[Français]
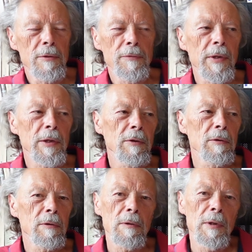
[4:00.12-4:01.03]
au fait
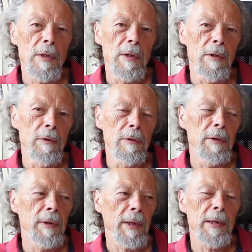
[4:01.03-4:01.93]
que, euh,
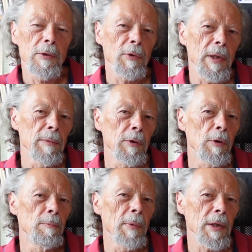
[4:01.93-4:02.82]
très naturellement,
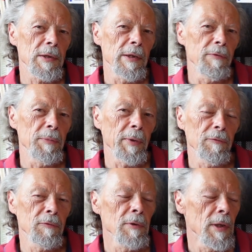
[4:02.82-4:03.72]
comme Marx l'avait
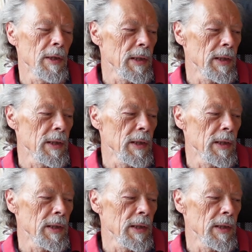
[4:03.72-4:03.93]
prévu,